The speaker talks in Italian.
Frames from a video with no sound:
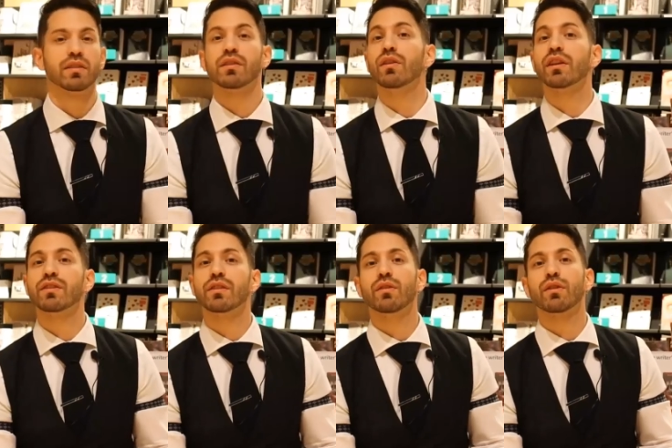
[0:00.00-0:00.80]
Signore e
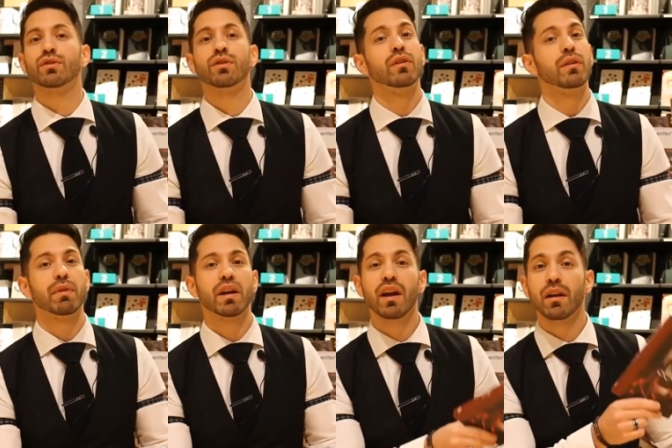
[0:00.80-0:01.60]
signori, è uscito in
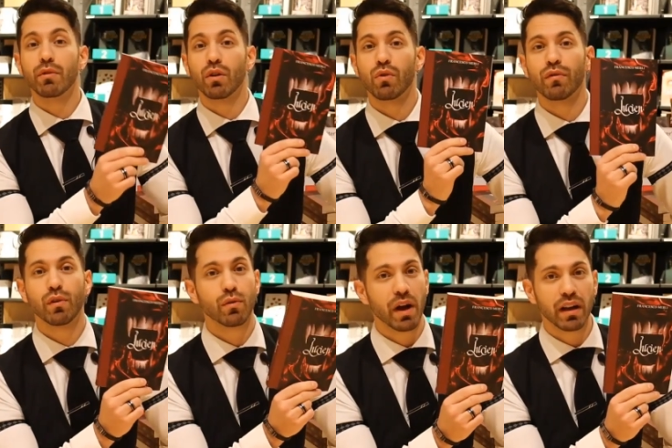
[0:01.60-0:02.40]
libreria il mio
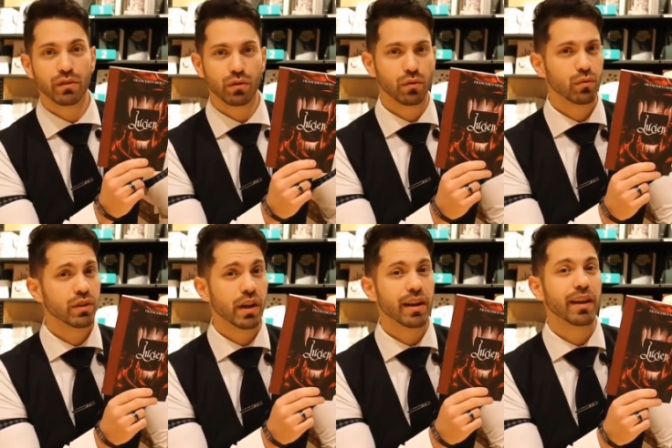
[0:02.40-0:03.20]
nuovo romanzo,
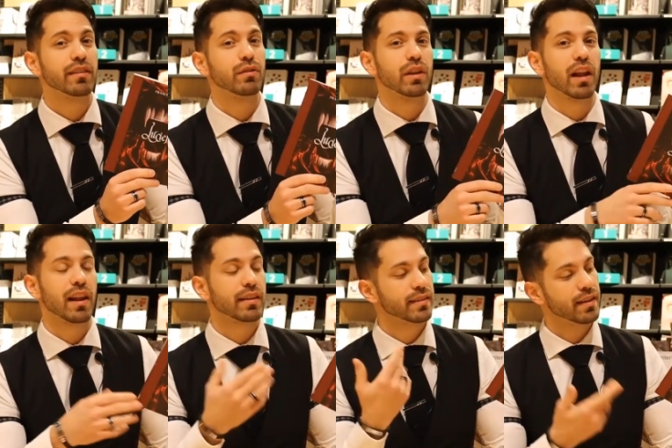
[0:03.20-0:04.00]
Lucien, edito
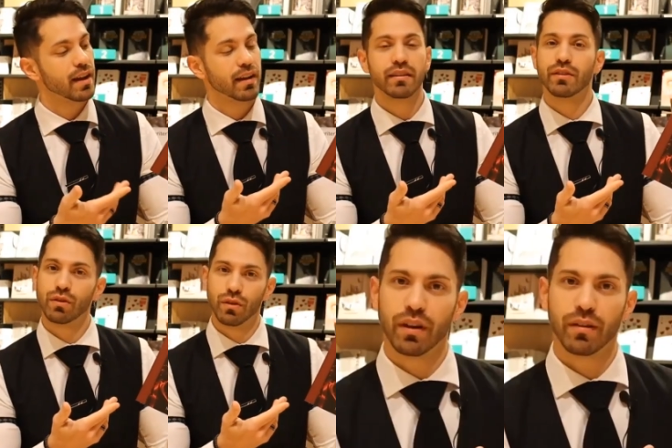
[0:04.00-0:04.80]
dalla Saga
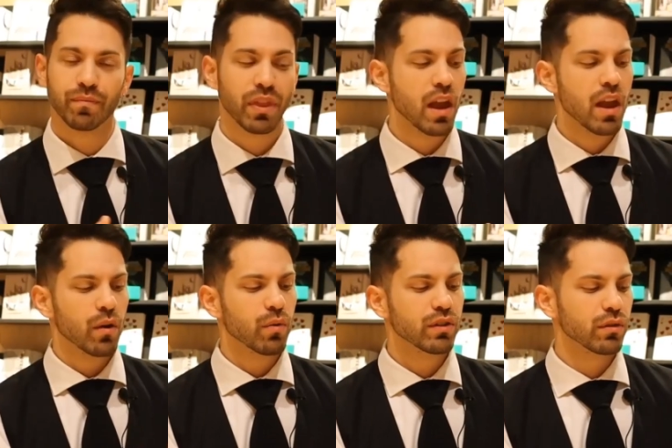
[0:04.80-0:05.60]
Edizioni.
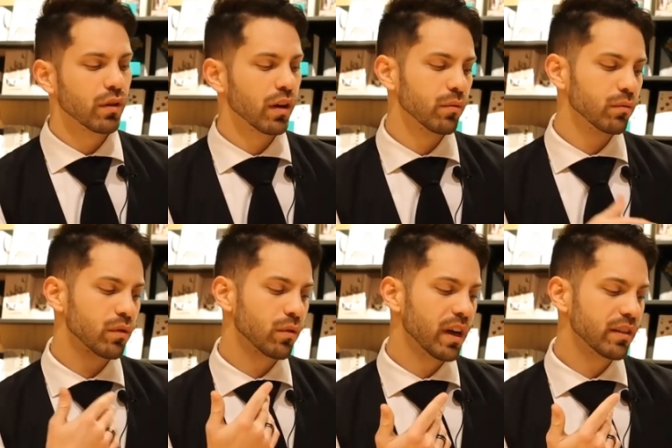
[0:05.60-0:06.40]
Questo è
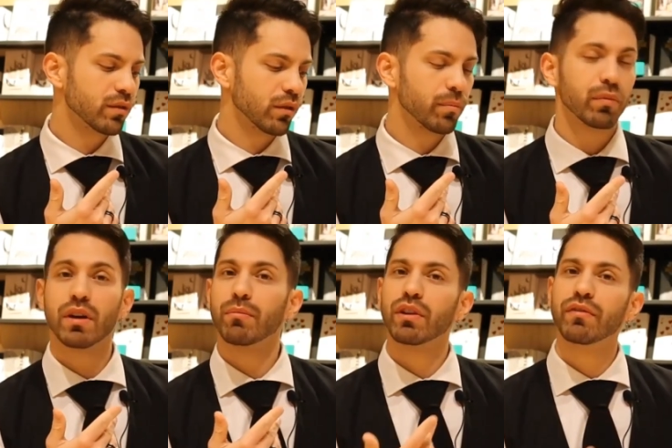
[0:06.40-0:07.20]
un romanzo che
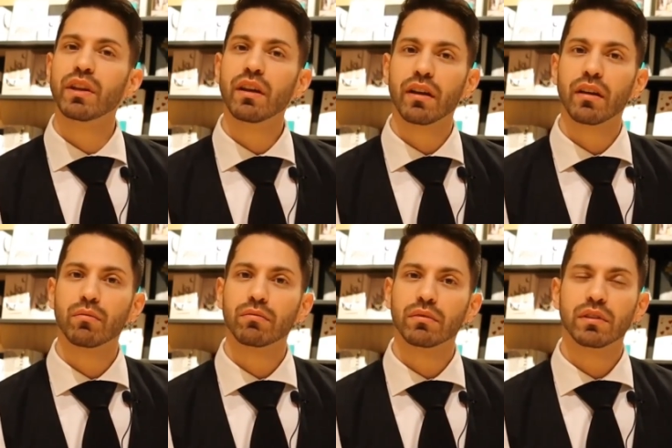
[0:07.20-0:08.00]
potremmo definire
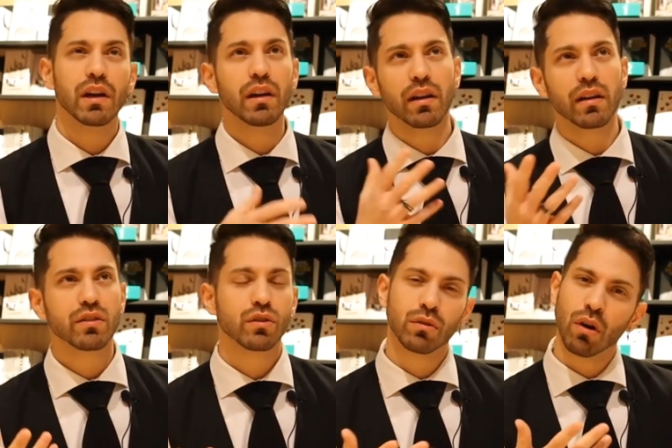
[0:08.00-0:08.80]
un
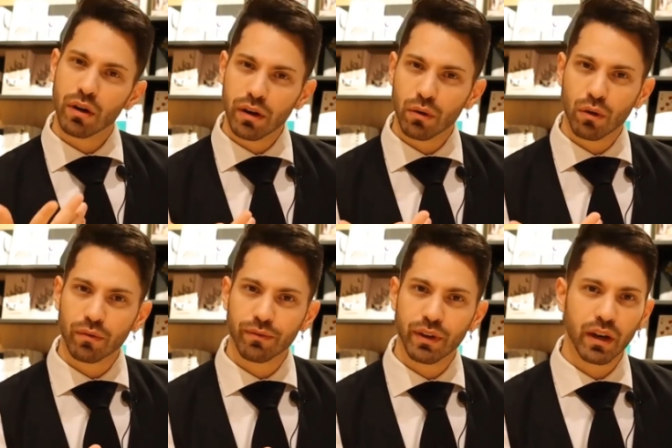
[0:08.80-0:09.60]
thriller storico
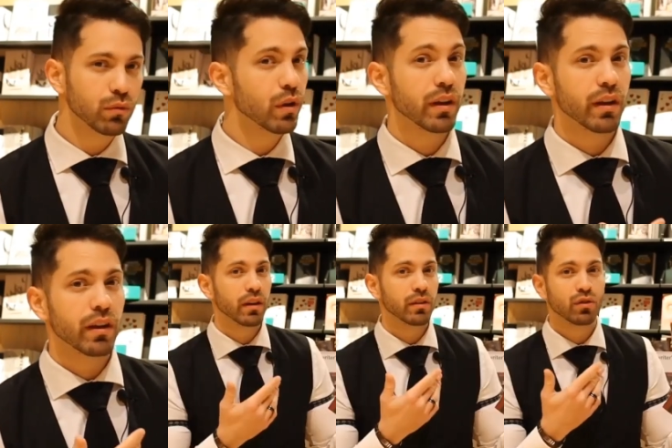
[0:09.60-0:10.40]
con
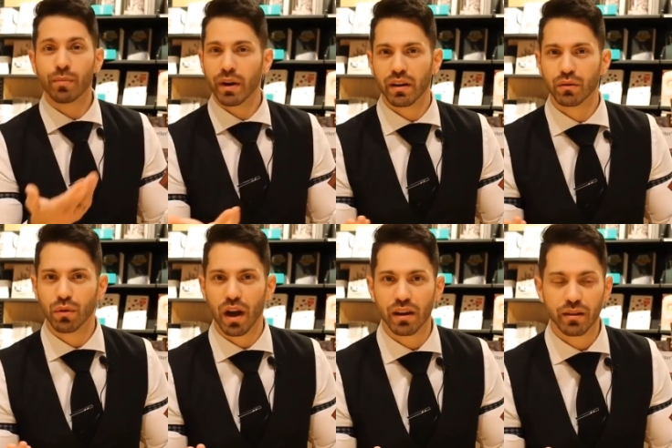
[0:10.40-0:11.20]
venature
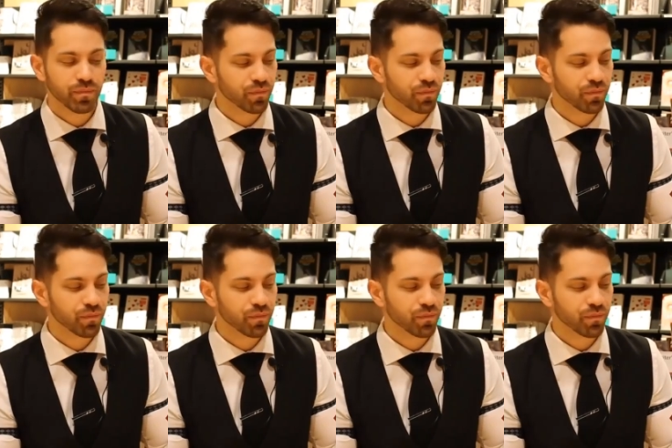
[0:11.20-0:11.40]
soprannaturali.